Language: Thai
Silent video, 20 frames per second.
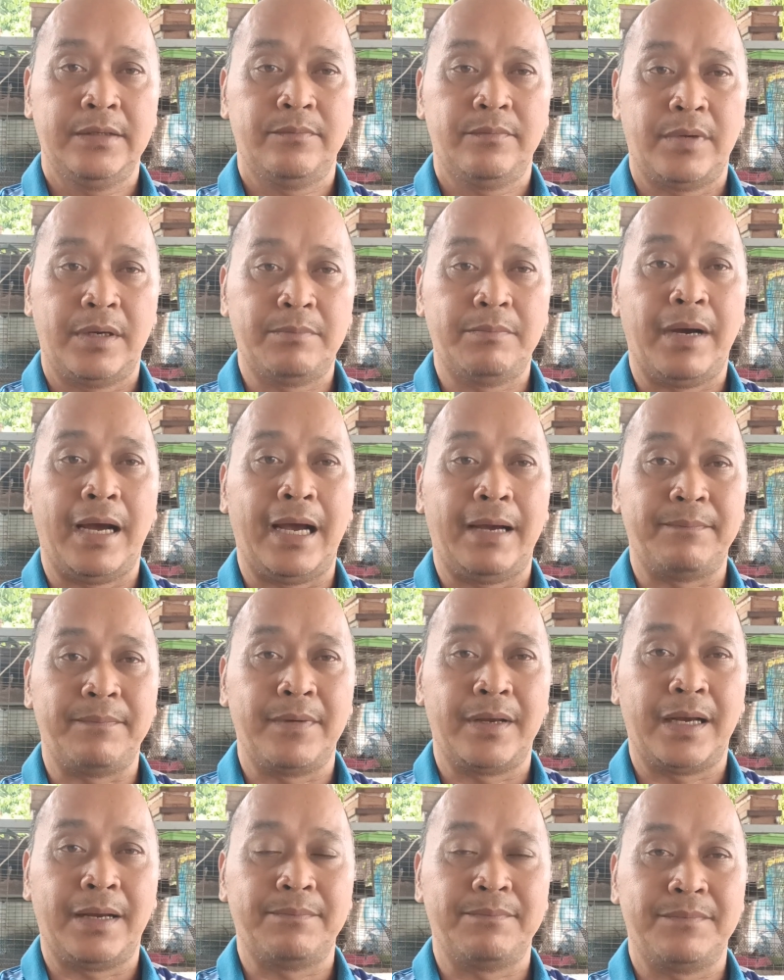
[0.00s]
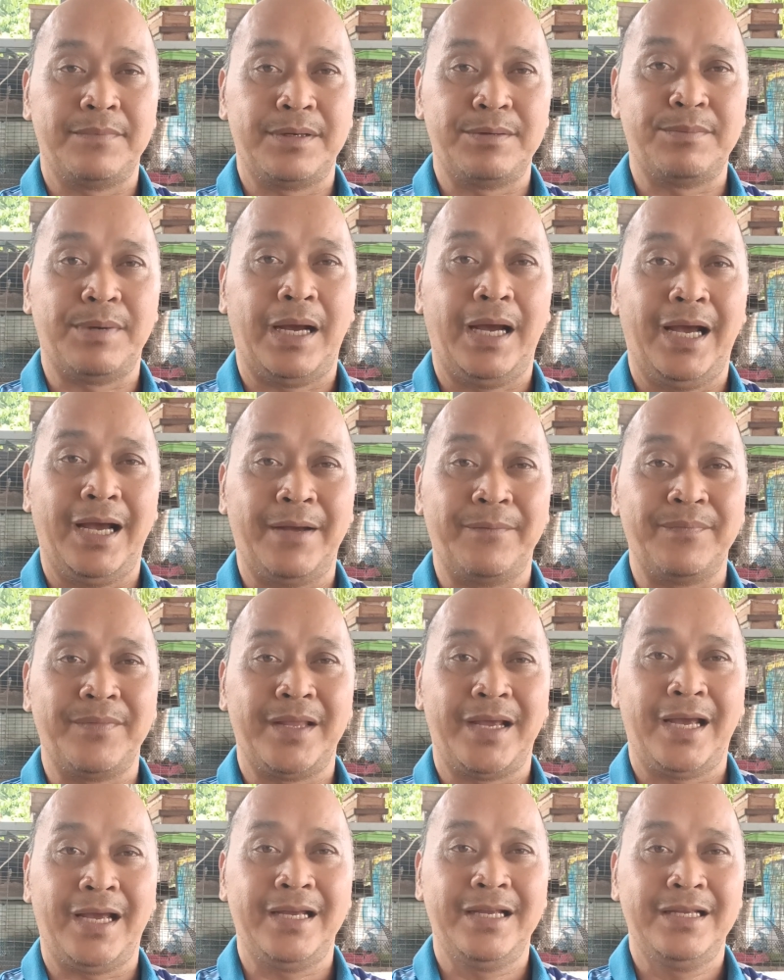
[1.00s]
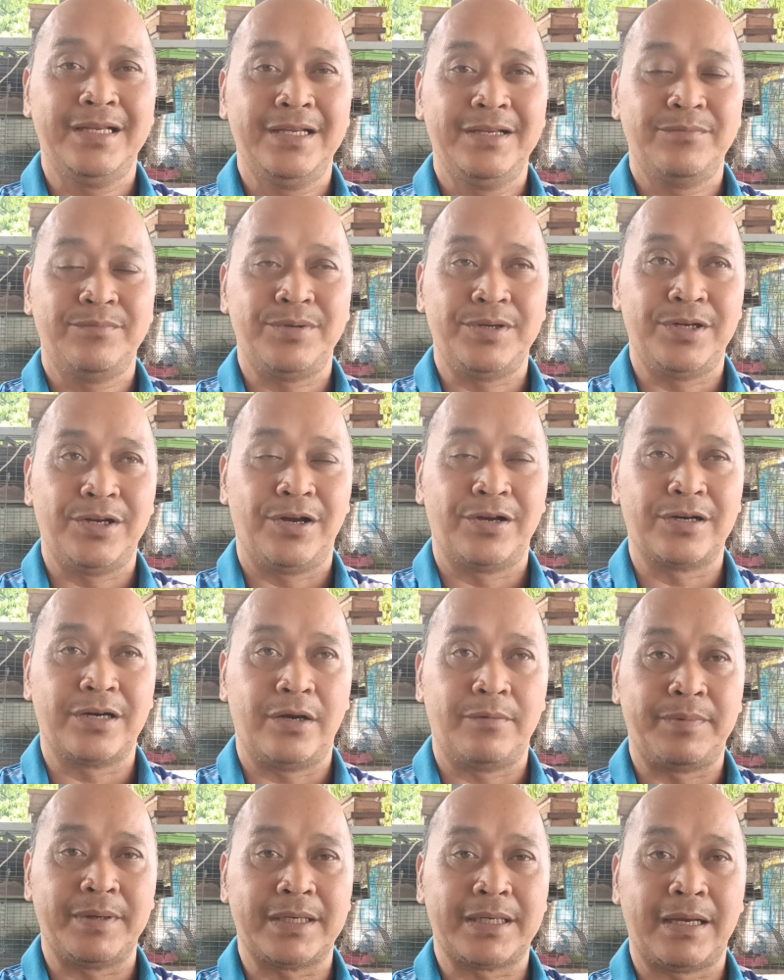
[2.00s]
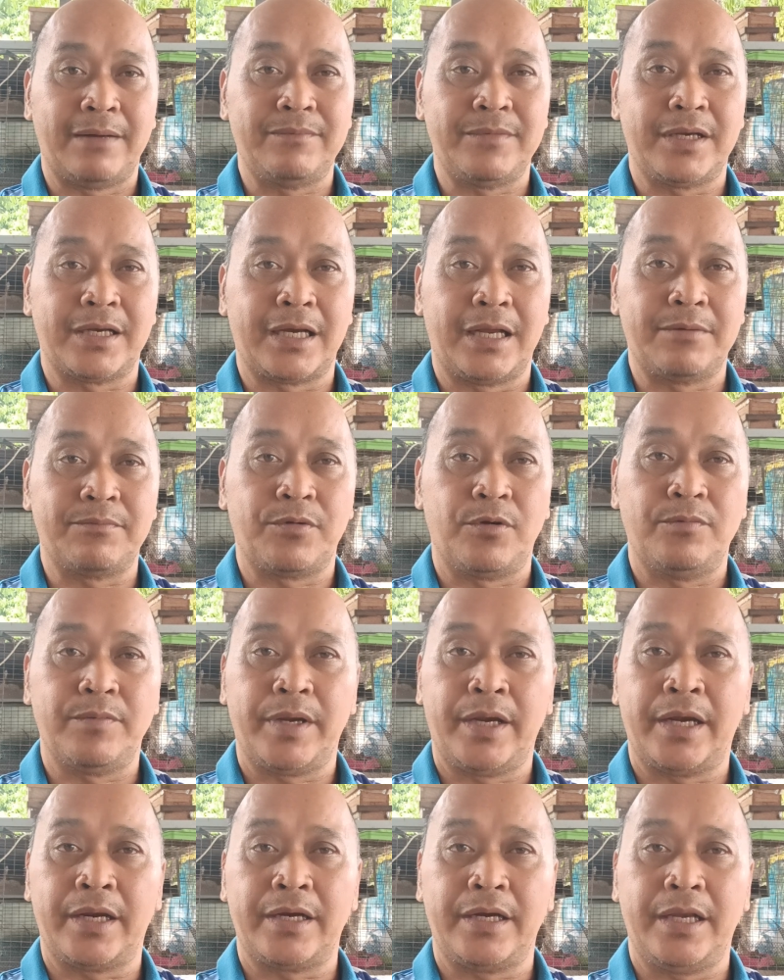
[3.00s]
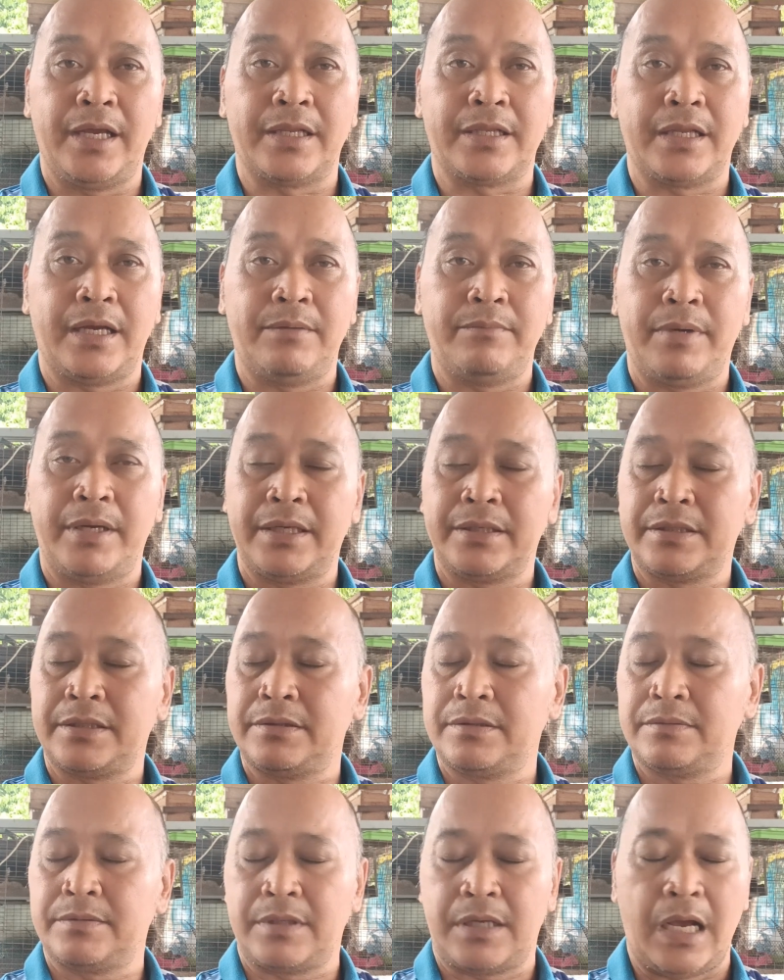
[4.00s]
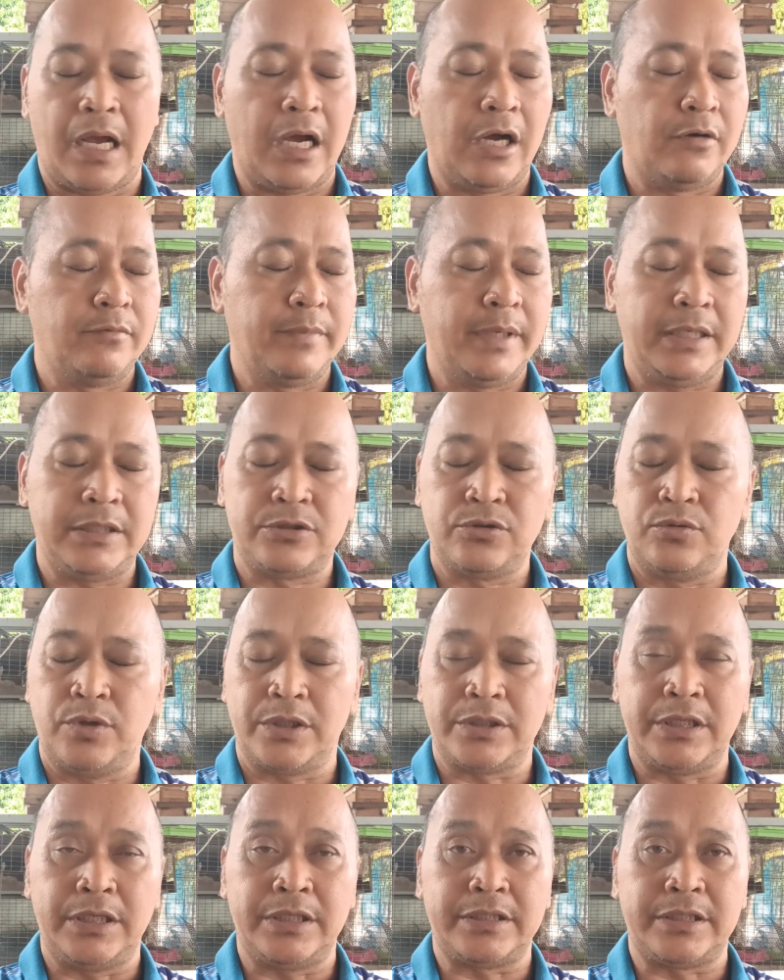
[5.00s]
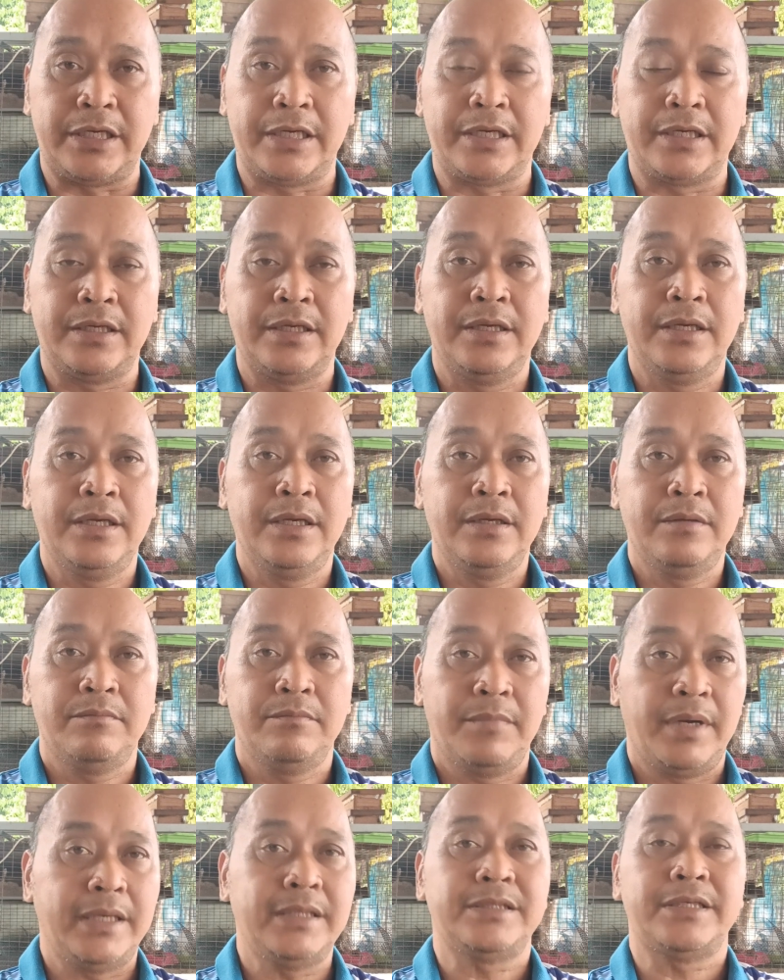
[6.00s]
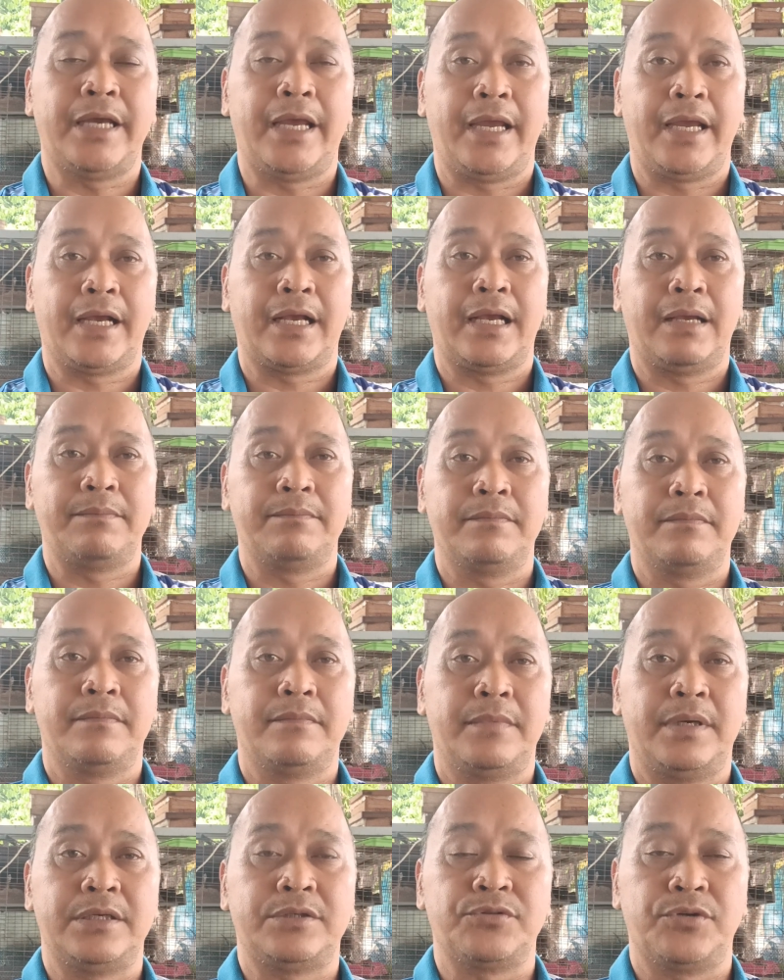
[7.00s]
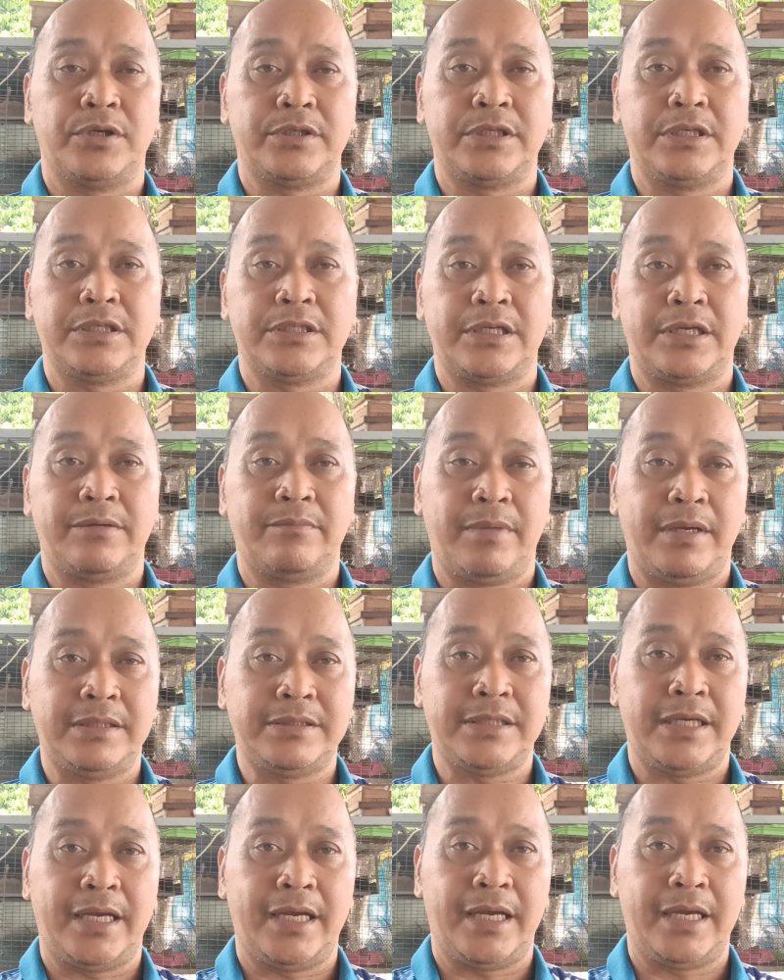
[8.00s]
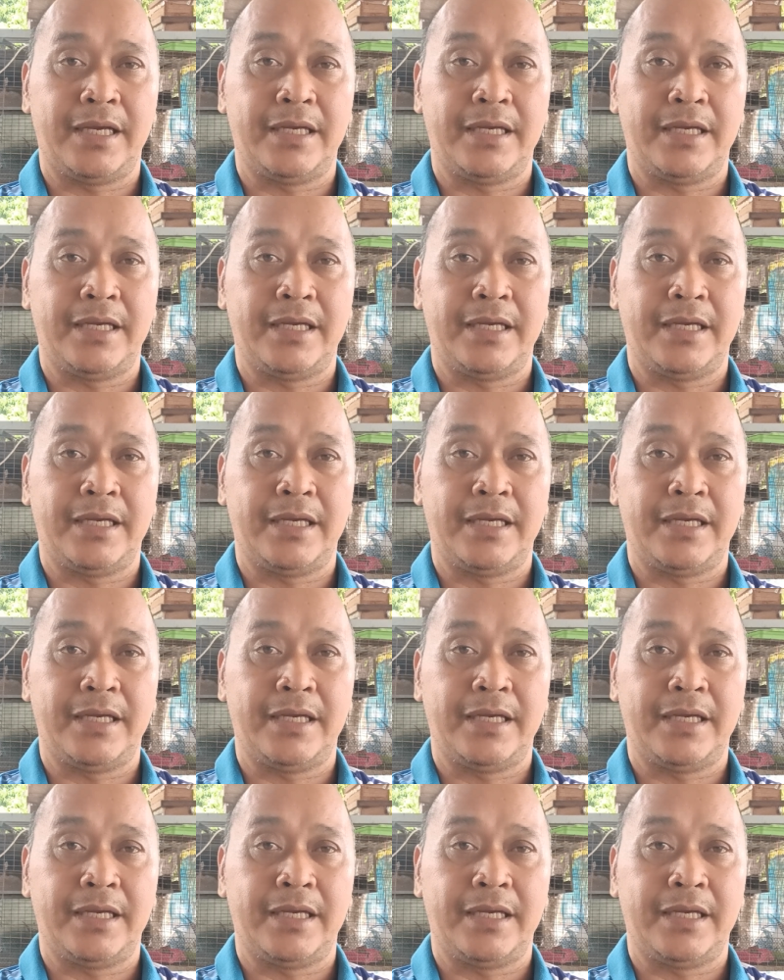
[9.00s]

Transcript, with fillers: มันบาปครับ มันบาปนะ พี่น้องเราไปทำอย่างนั้นผมเองเนี่ย ถ้าไม่ข่าวไม่ชัวร์จริง ๆ ไม่แชร์ครับ ไม่ชัวร์จริงๆ ไม่แชร์